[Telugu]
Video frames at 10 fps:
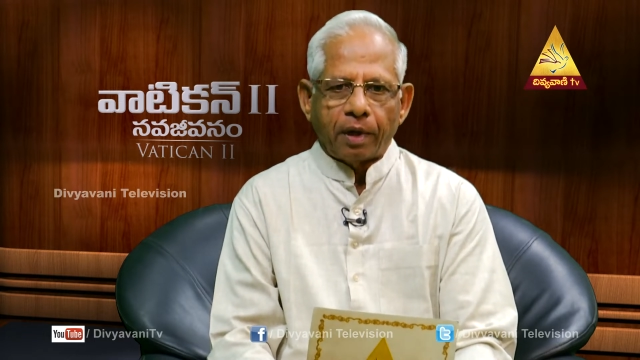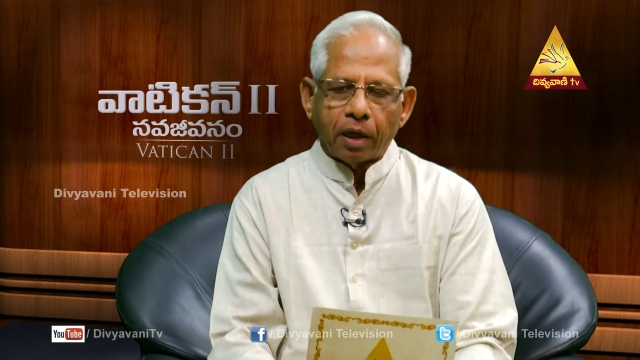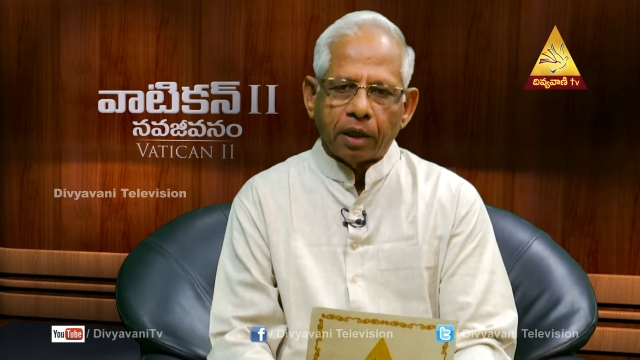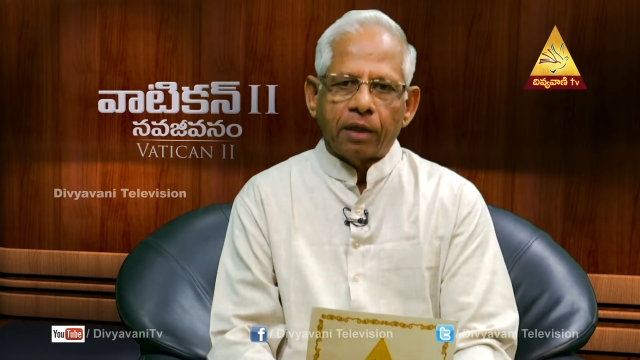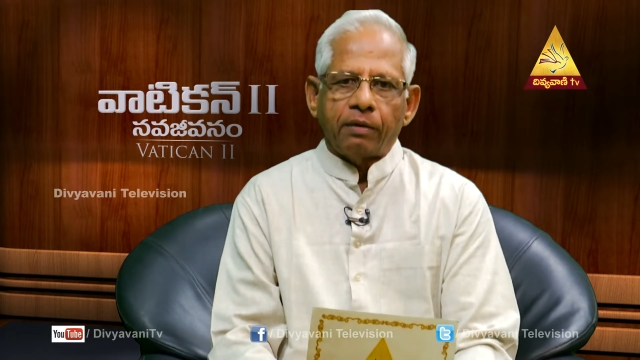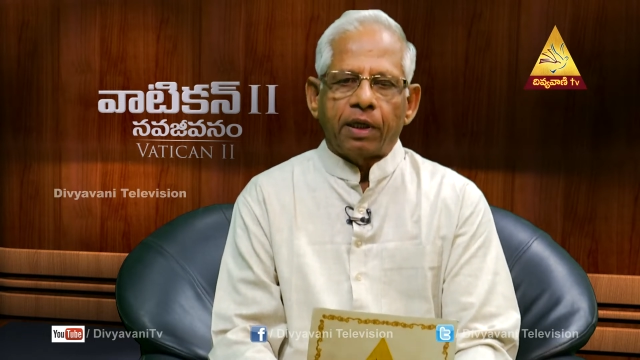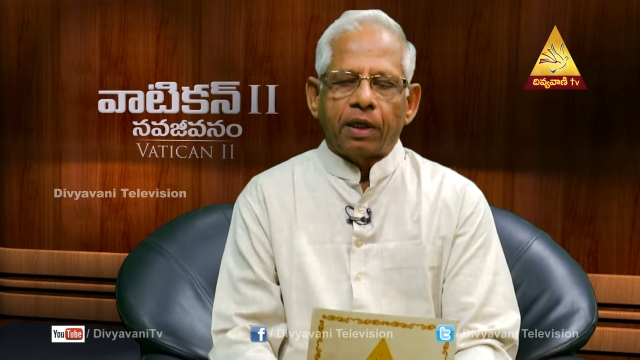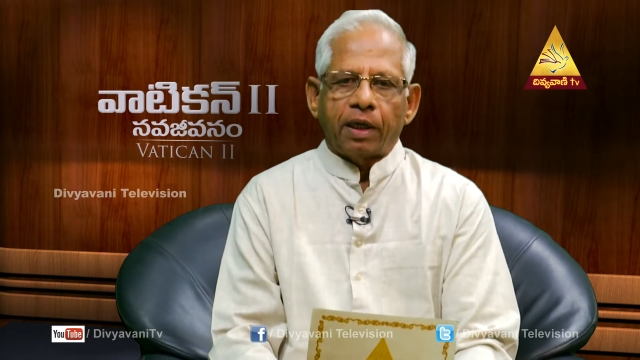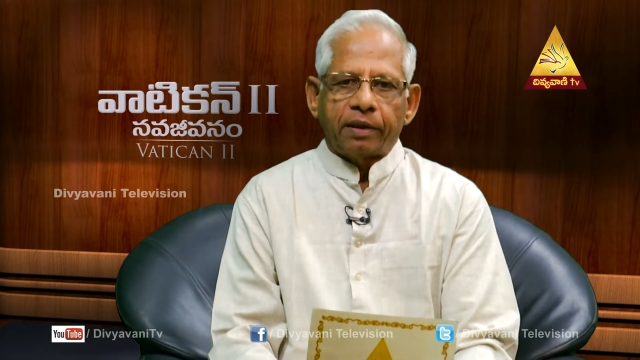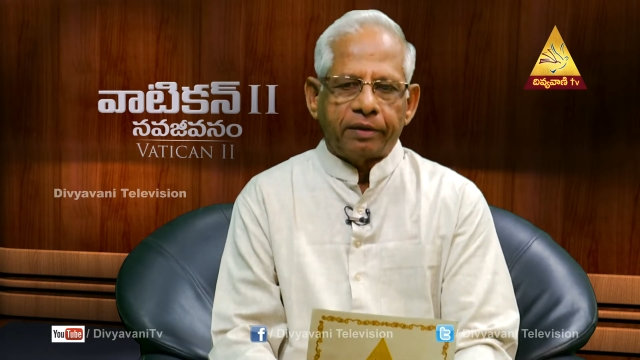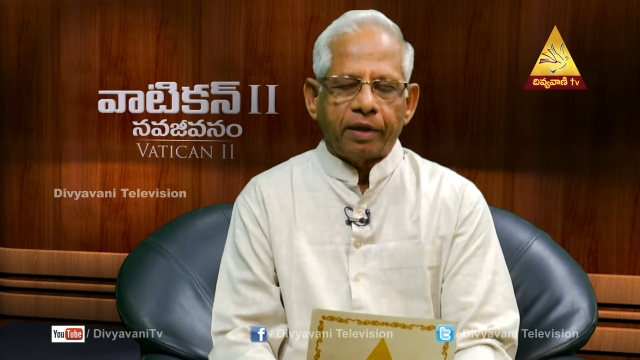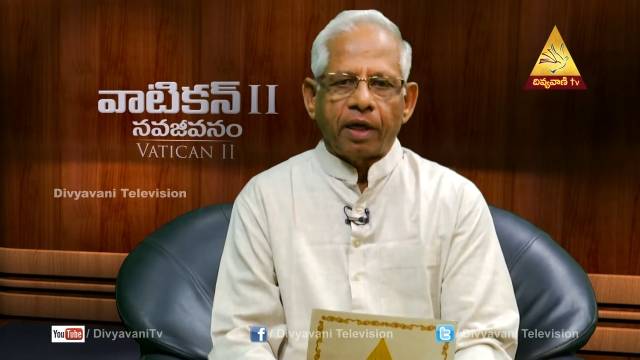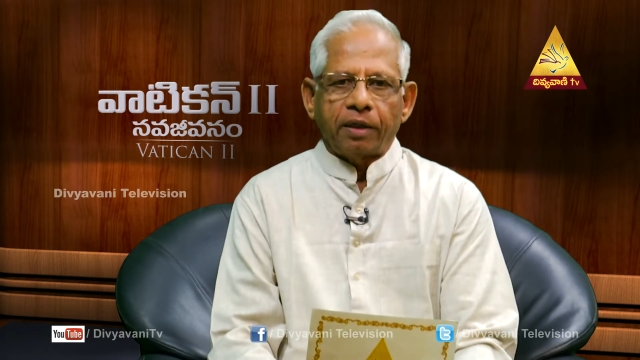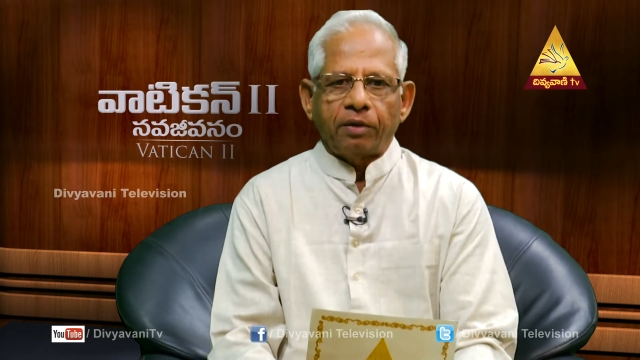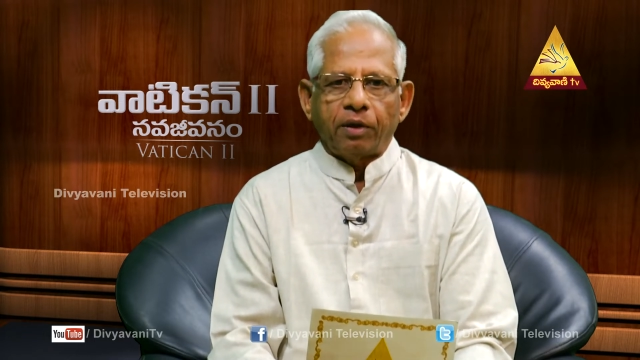నాలుగవ
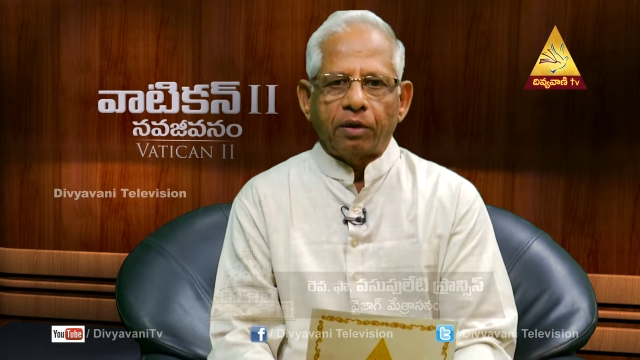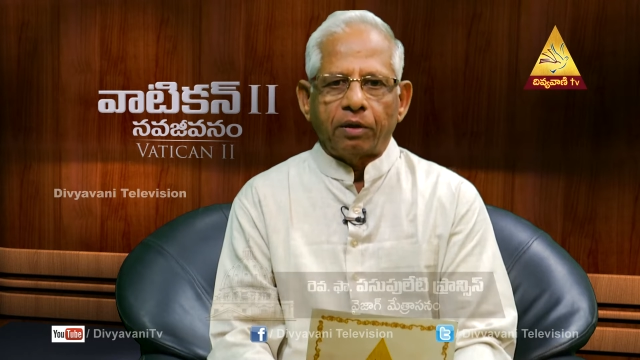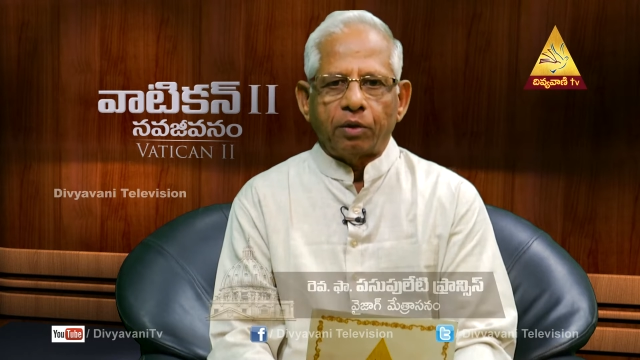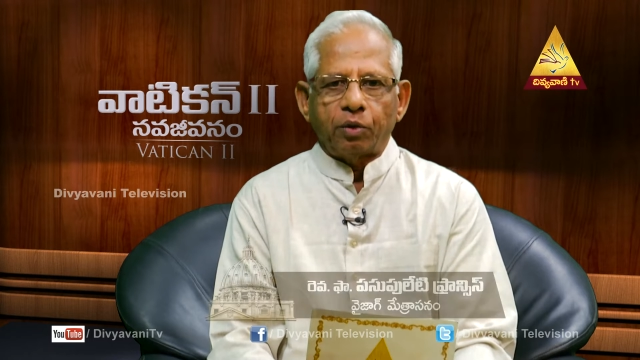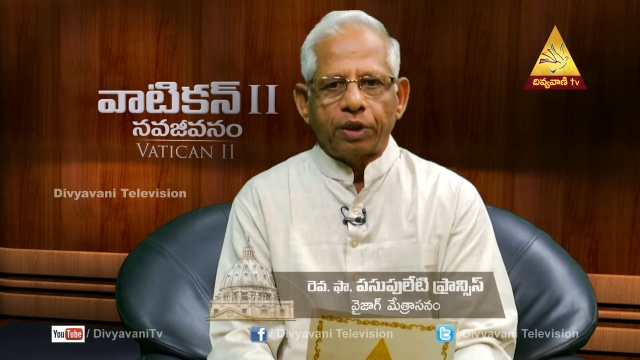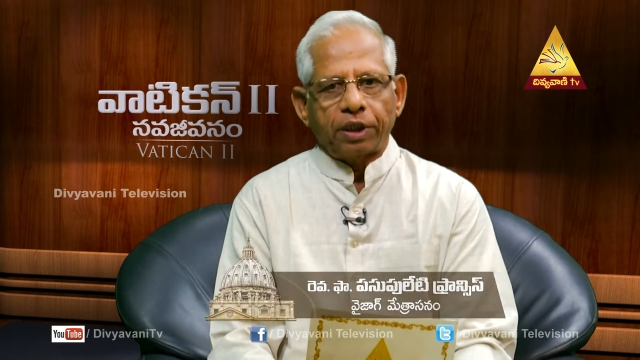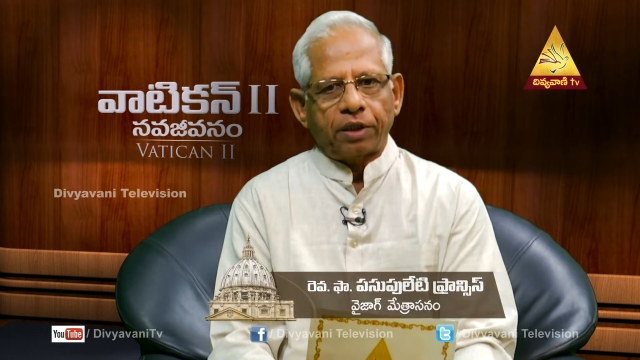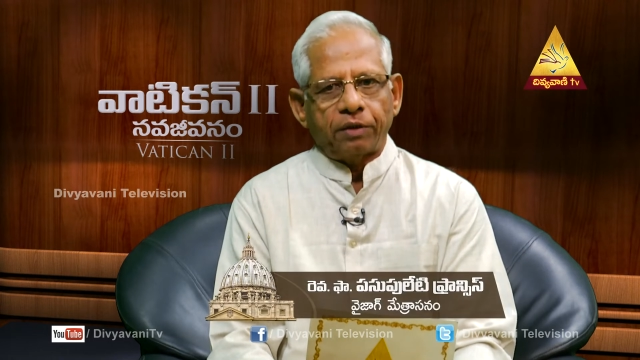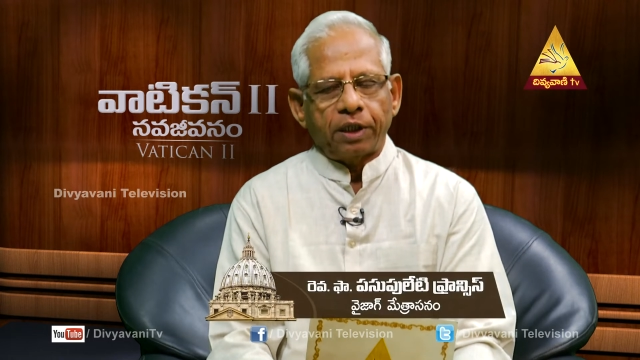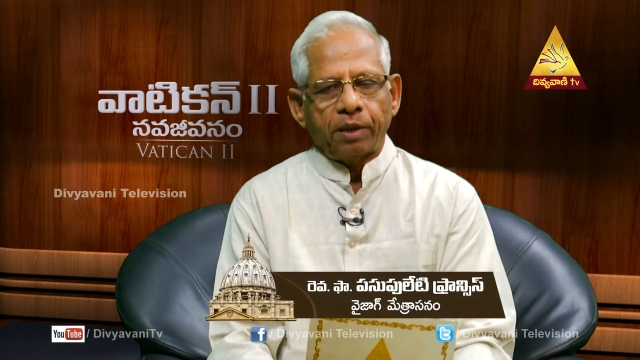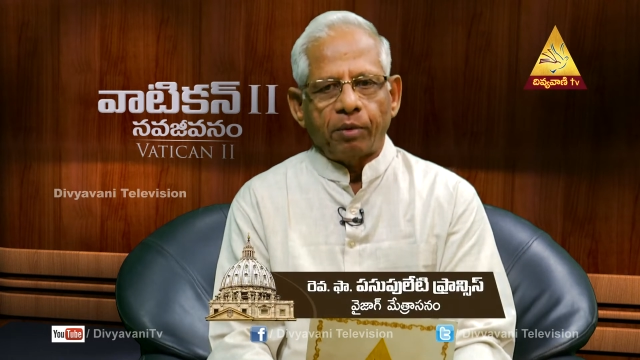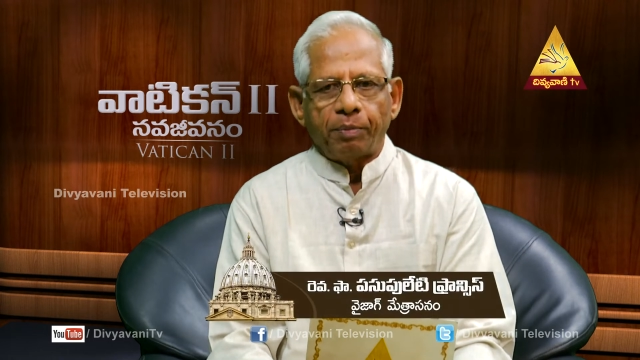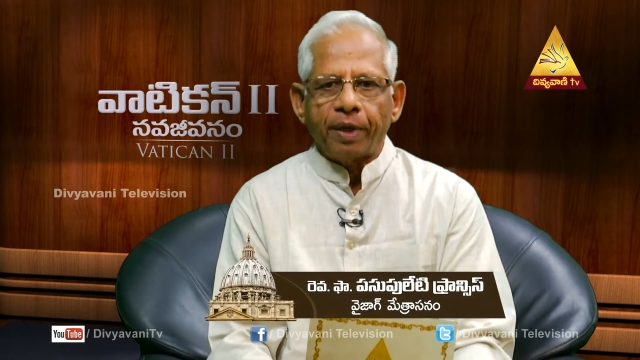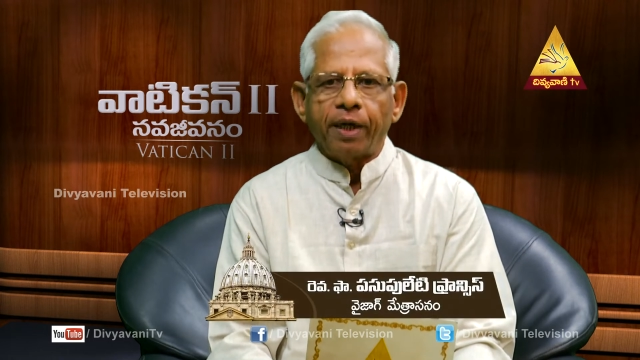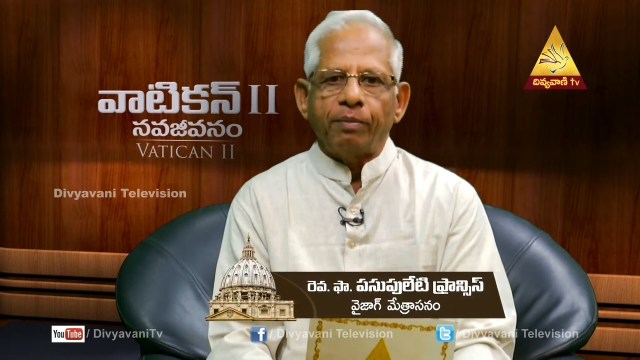అధ్యాయంలో ఉన్నటువంటి
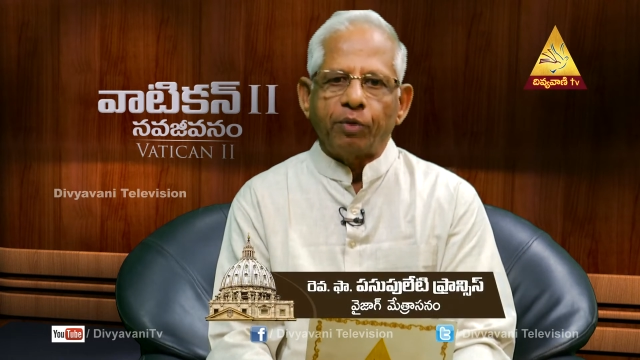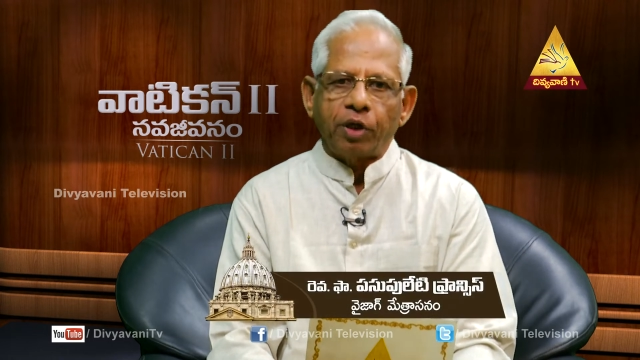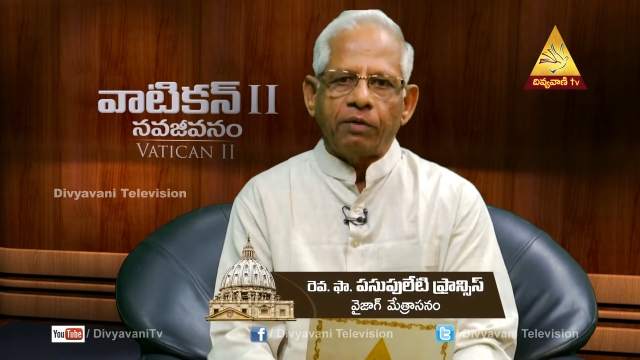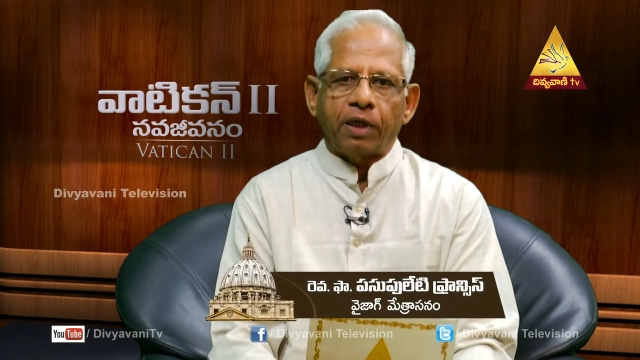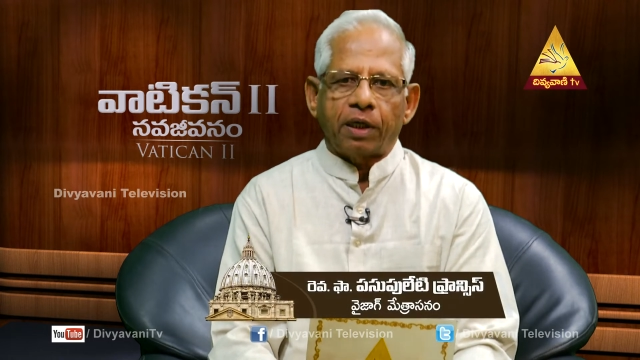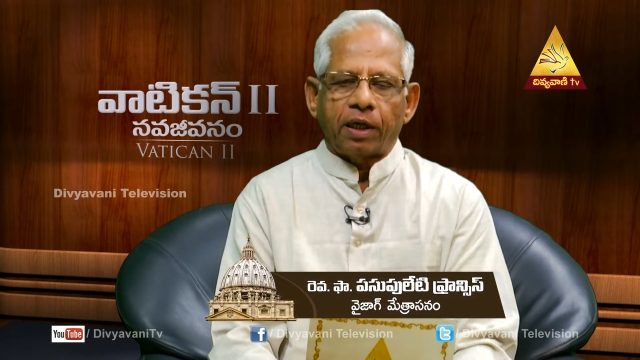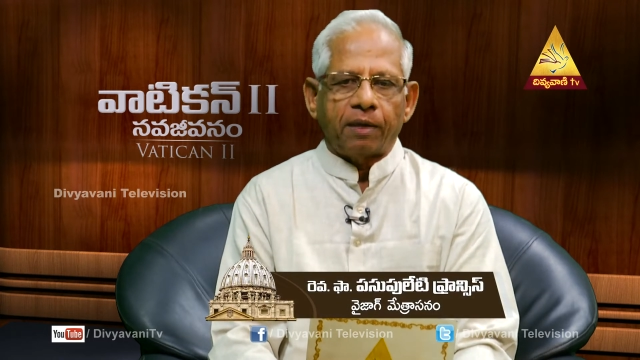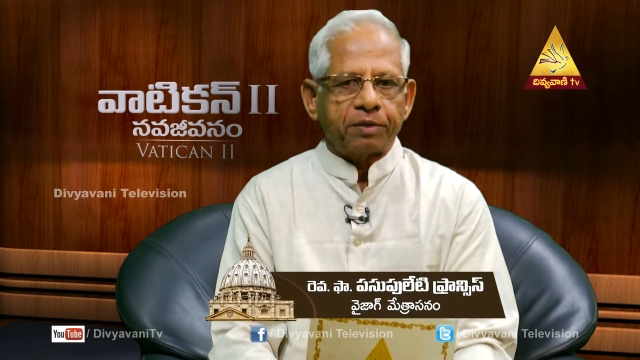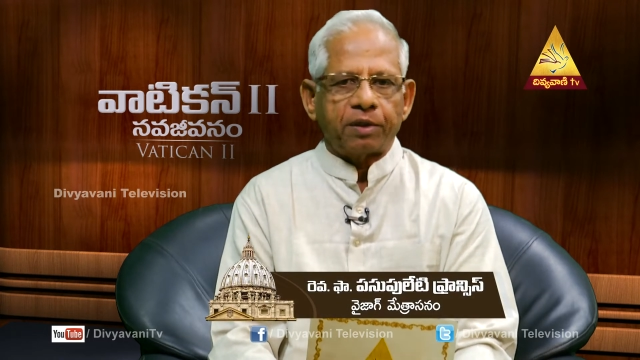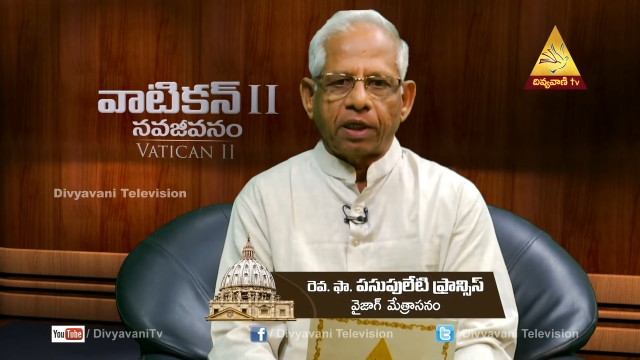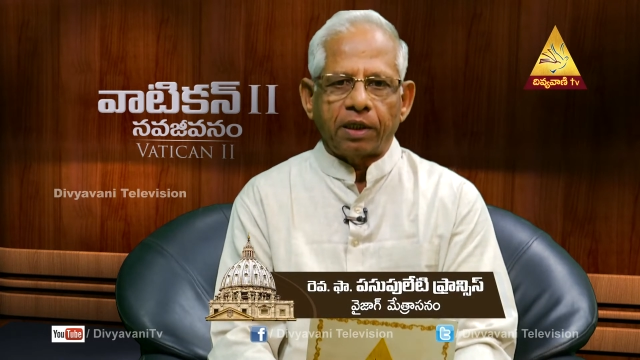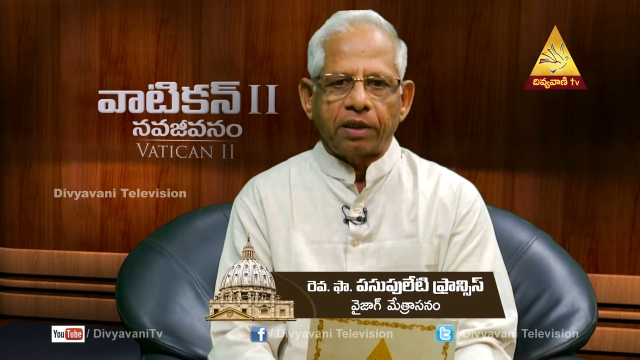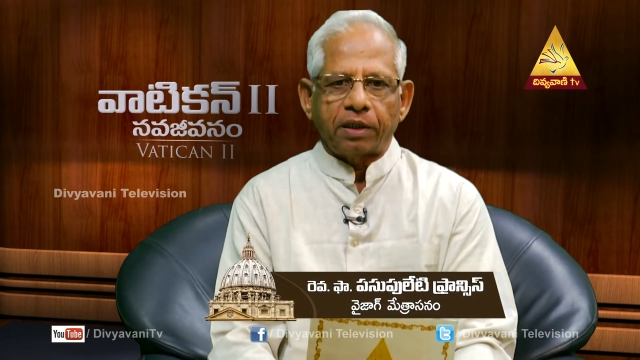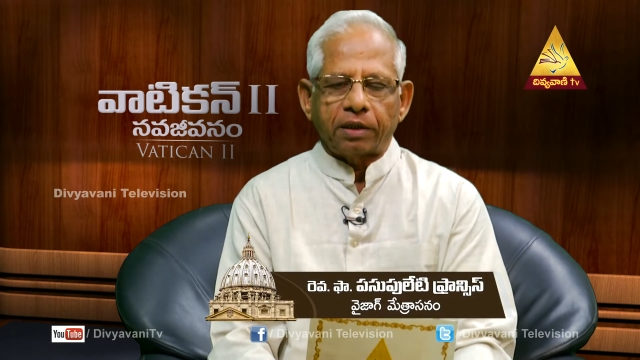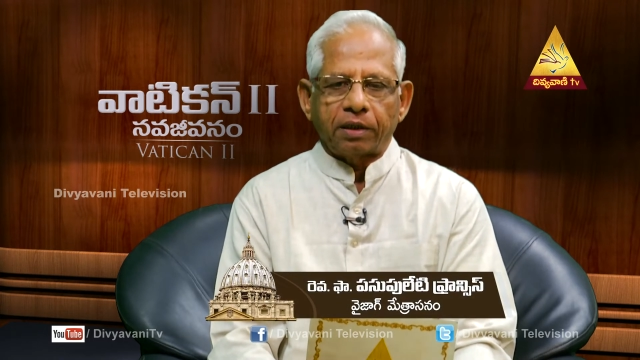ముప్పై మూడవ
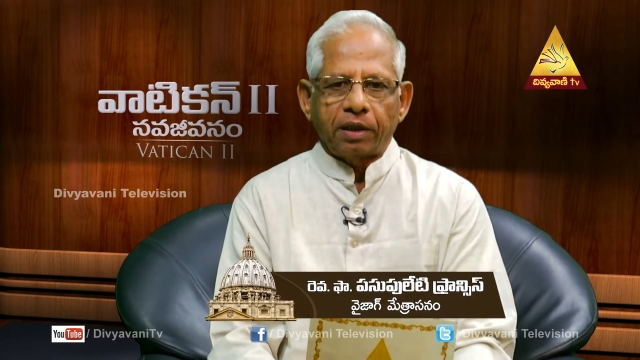అంశాన్ని